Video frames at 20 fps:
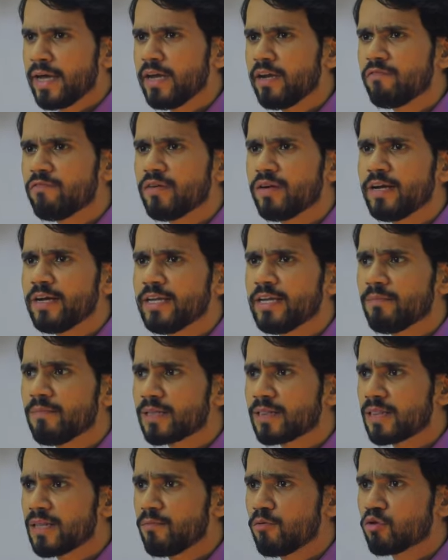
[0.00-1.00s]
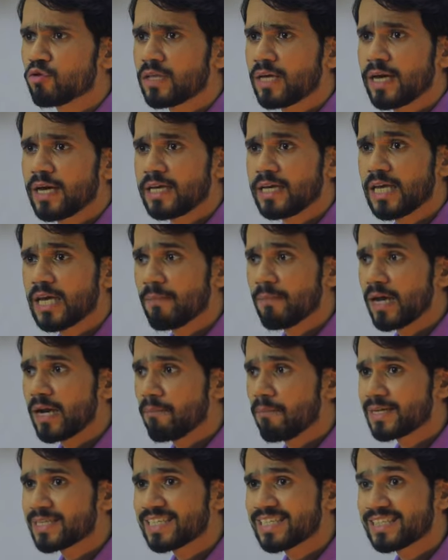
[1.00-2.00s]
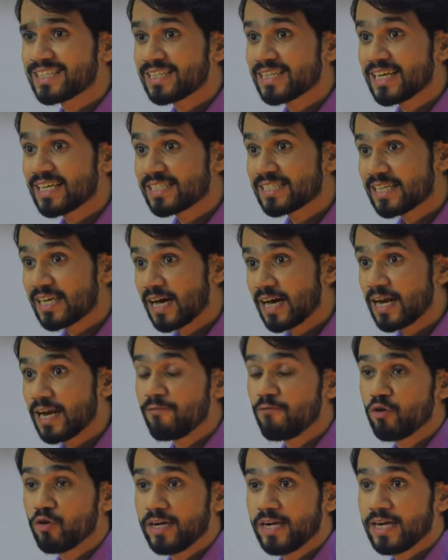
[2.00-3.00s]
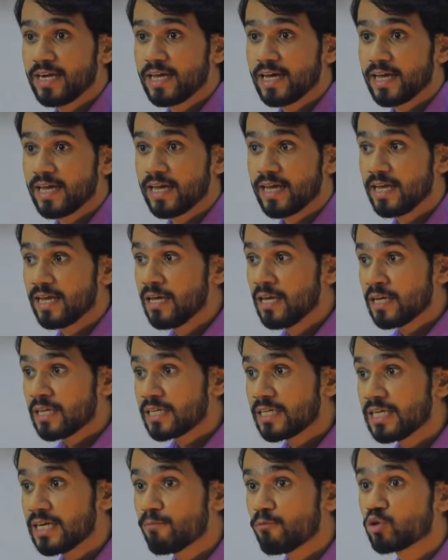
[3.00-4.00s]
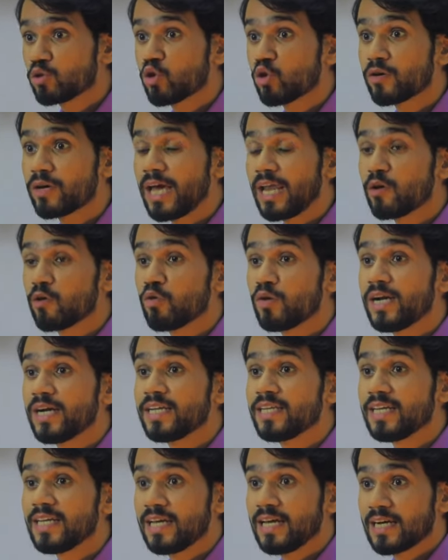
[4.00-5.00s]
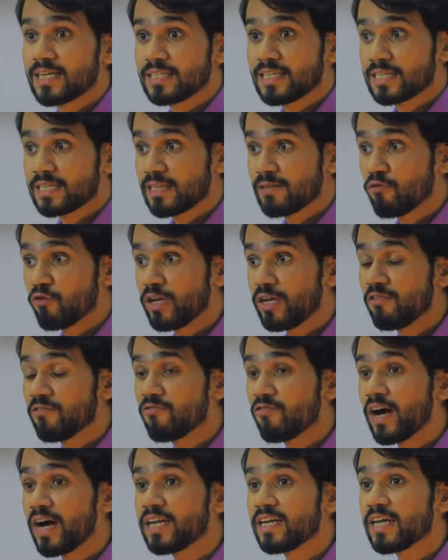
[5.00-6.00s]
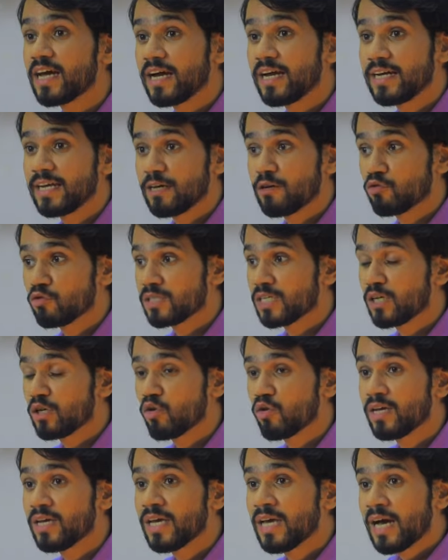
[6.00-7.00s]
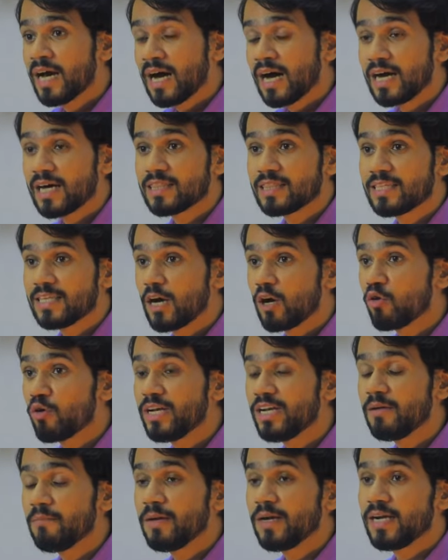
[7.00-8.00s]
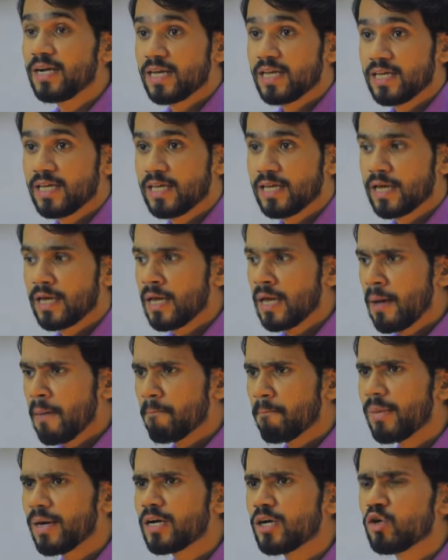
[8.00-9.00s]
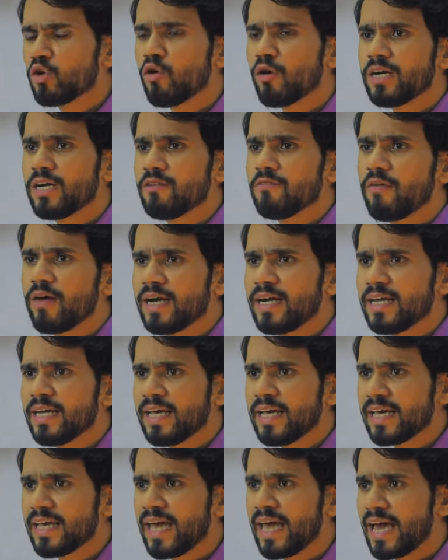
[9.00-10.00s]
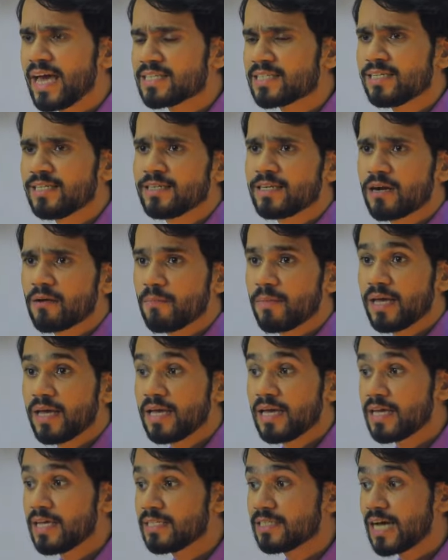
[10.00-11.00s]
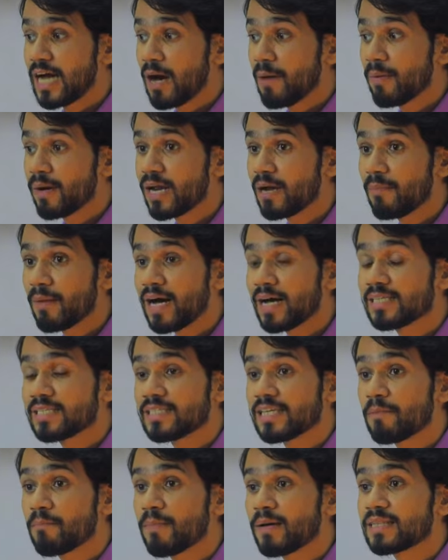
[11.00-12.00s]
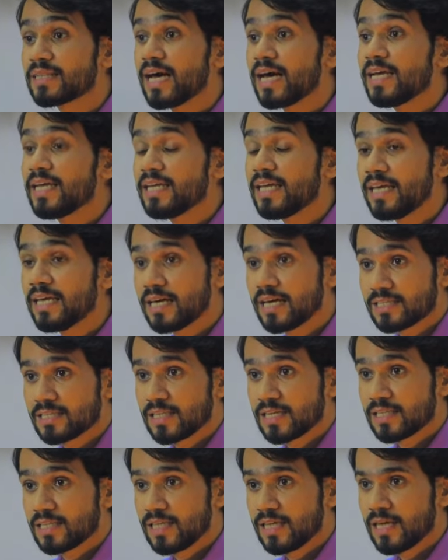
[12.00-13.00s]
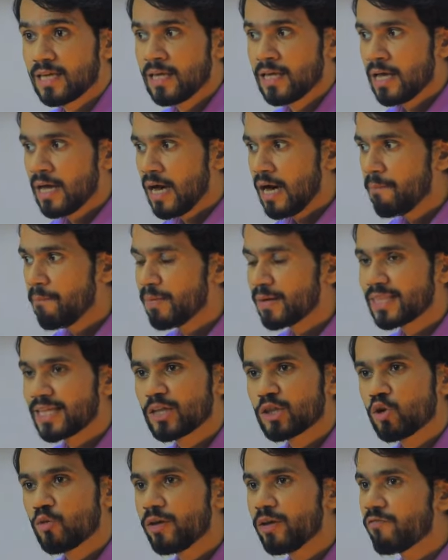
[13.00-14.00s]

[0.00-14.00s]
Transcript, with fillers: इन्फिनिटी मतलब होता है कि हमारे पास इतना सारा वो डेटा है कि हम उसको कैलकुलेट ही नहीं कर सकते वो इनफाइनाइट है उसकी कोई अंत या कोई लिमिट नहीं है बट नॉट डिफाइंड एक ऐसी टर्म है कि जहाँ पर हम आंसर पता ही नहीं कर सकते अब पता तो हम